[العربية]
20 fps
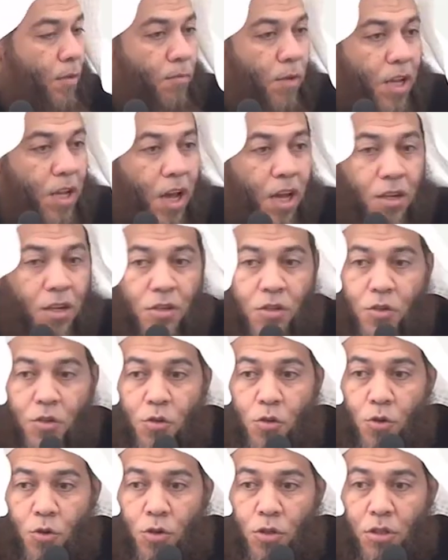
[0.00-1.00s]
مكان
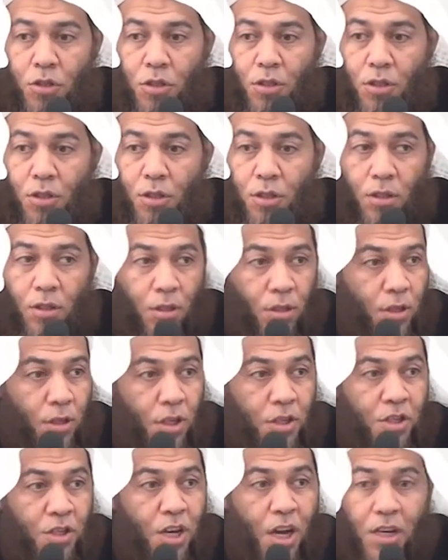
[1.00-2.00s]
السجود
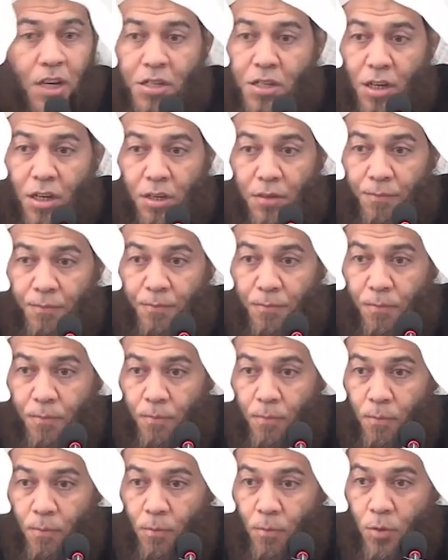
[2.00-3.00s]
الشاشة
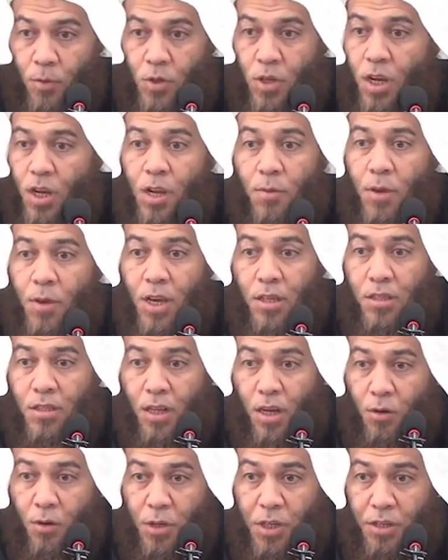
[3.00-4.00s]
صلي بها
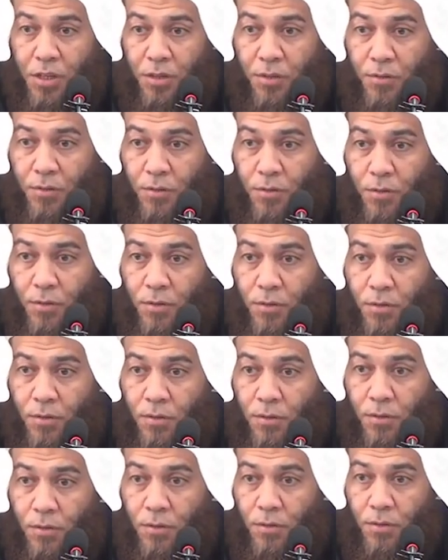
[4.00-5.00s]
التراويح
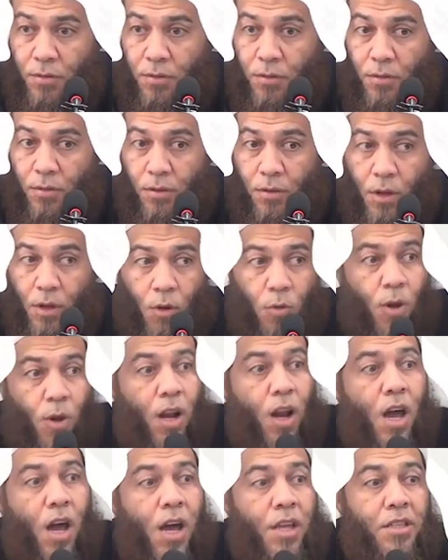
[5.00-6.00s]

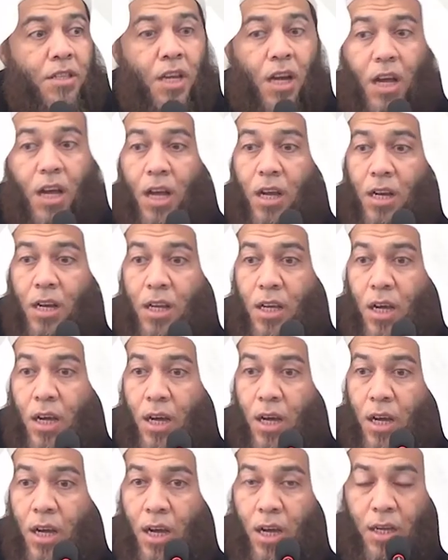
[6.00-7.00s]
والله حتى قال لي
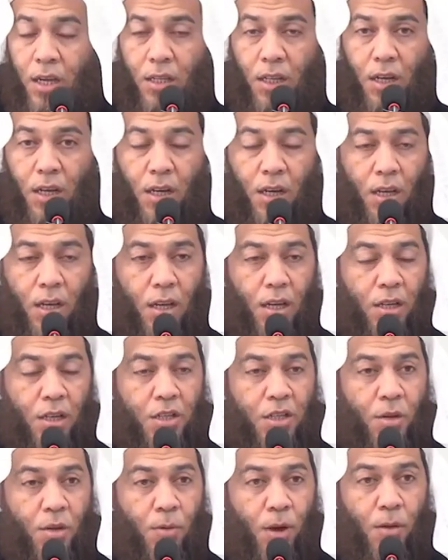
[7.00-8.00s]
احد
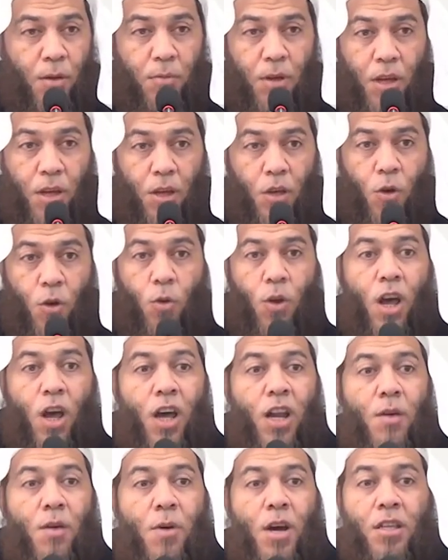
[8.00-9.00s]
الشباب يقول
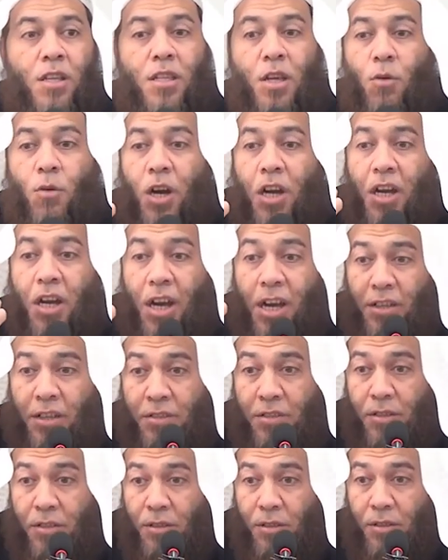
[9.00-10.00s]
انا ما
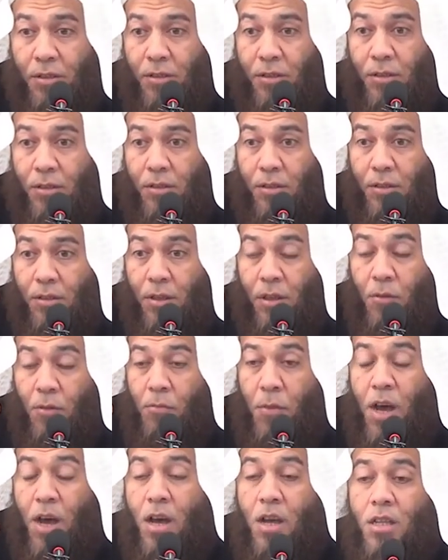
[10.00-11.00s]
توقعت
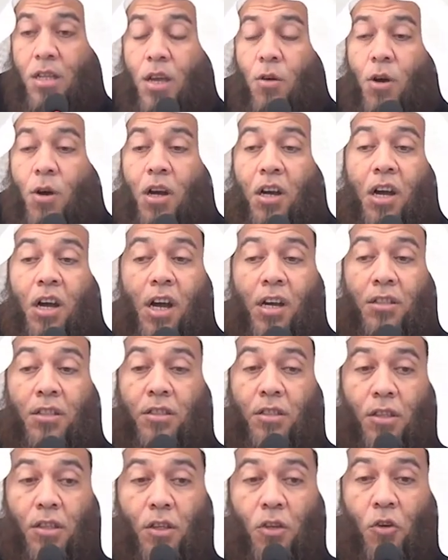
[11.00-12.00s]
ما
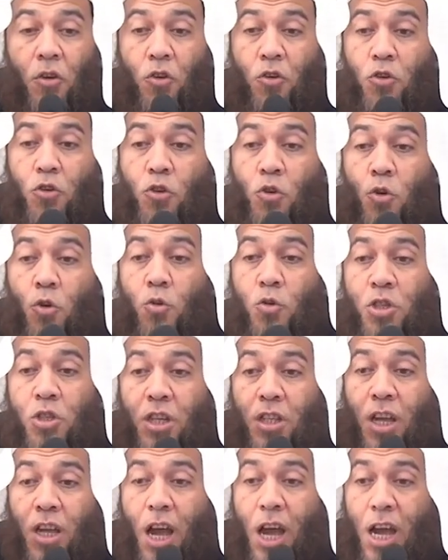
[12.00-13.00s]
توقعت انه
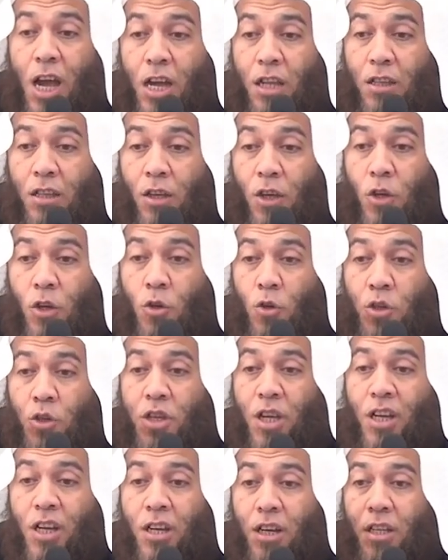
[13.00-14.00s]
يوجد احد
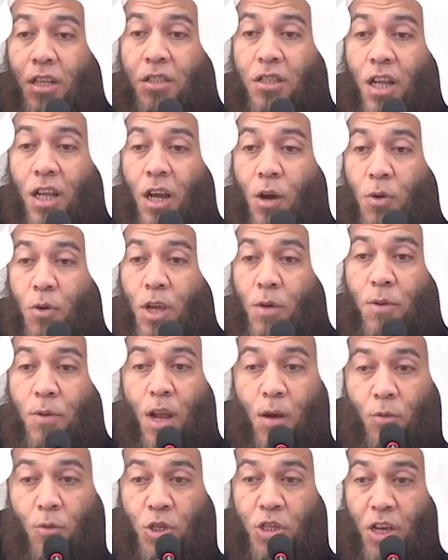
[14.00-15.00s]
يصلي التراويح
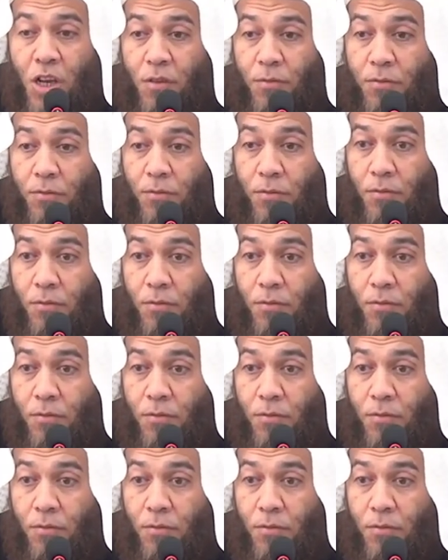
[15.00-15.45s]
بلا مصحف